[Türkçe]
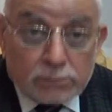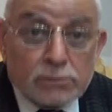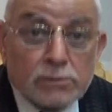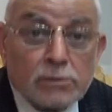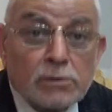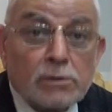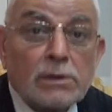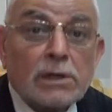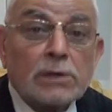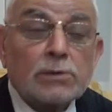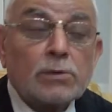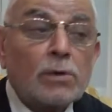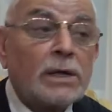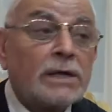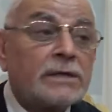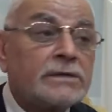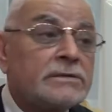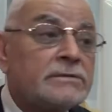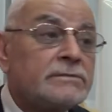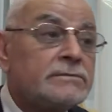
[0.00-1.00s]
nurla
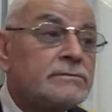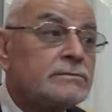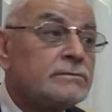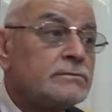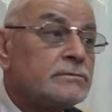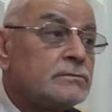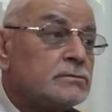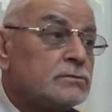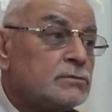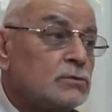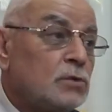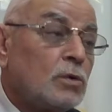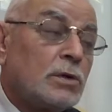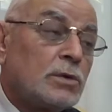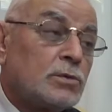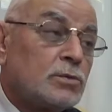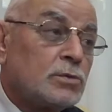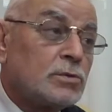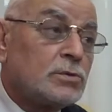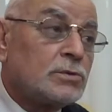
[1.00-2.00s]
dolar. Nurla
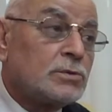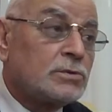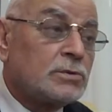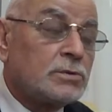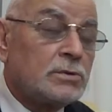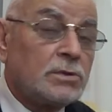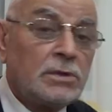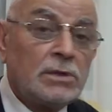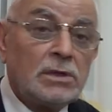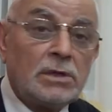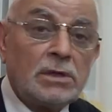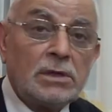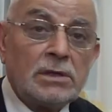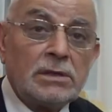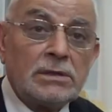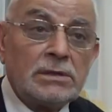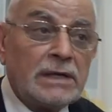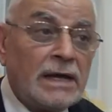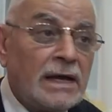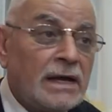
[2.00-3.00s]
durur.
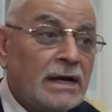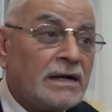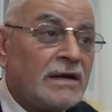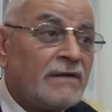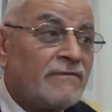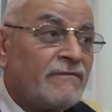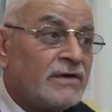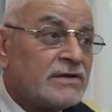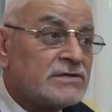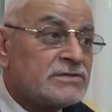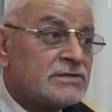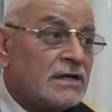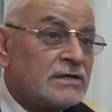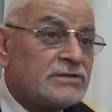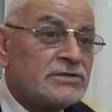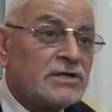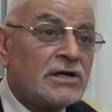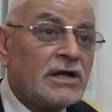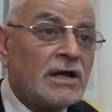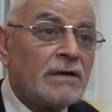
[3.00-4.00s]
Her nefeste
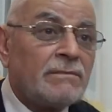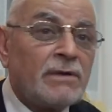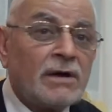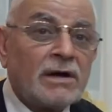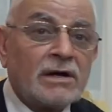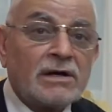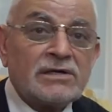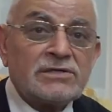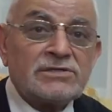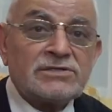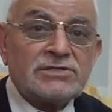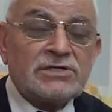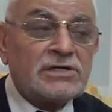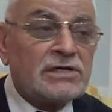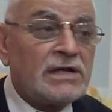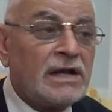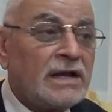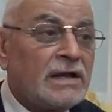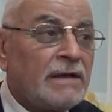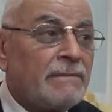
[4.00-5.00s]
Cenab-ı Hakk'ın
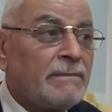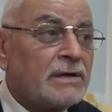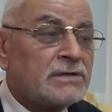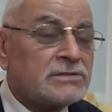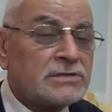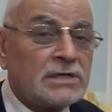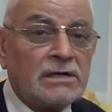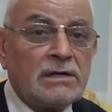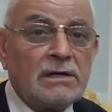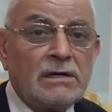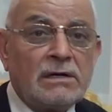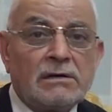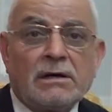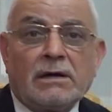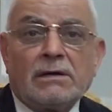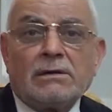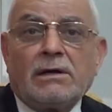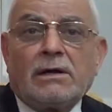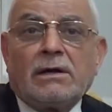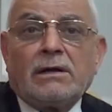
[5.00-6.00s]
zikriyle yaparsa
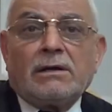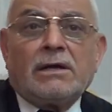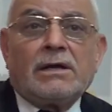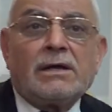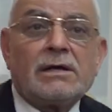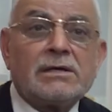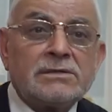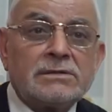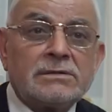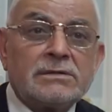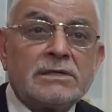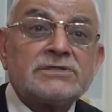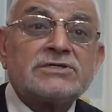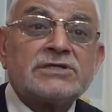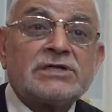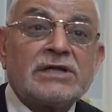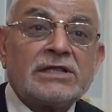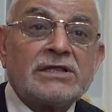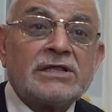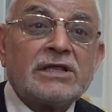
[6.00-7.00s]
Allah Allah Allah
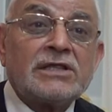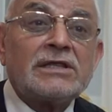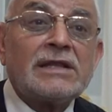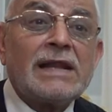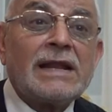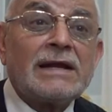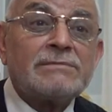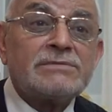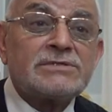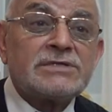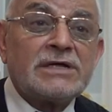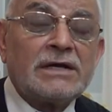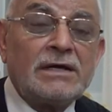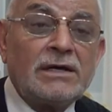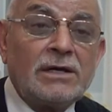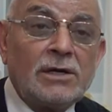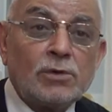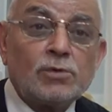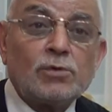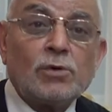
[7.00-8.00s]
zikret dediler bize.
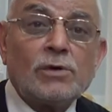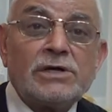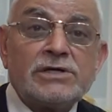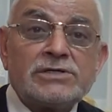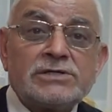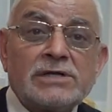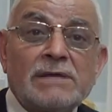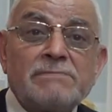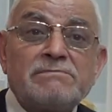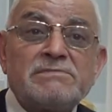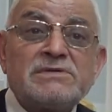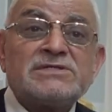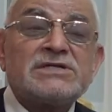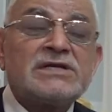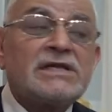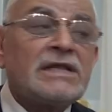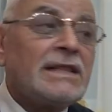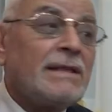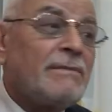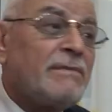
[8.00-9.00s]
Dolayısıyla biz
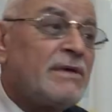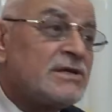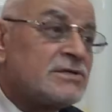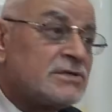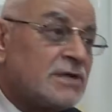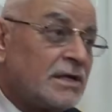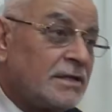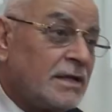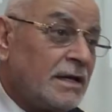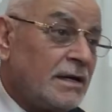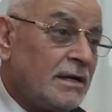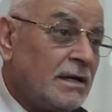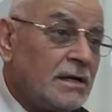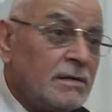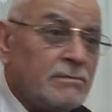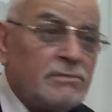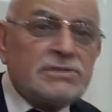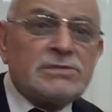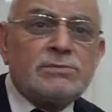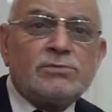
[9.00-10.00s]
zikredemeyiz zaten.
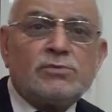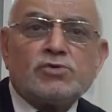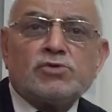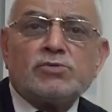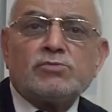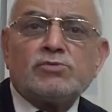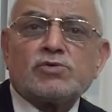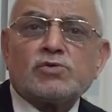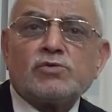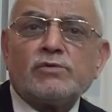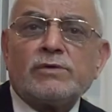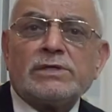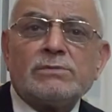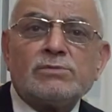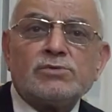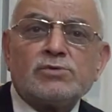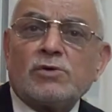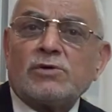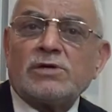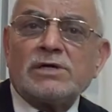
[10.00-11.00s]
Bizim gücümüz,
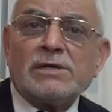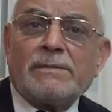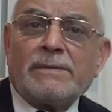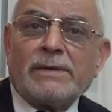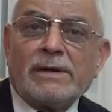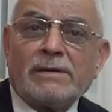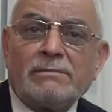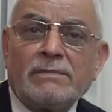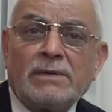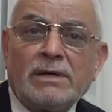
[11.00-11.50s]
kuvvetimiz yok. Yapalım.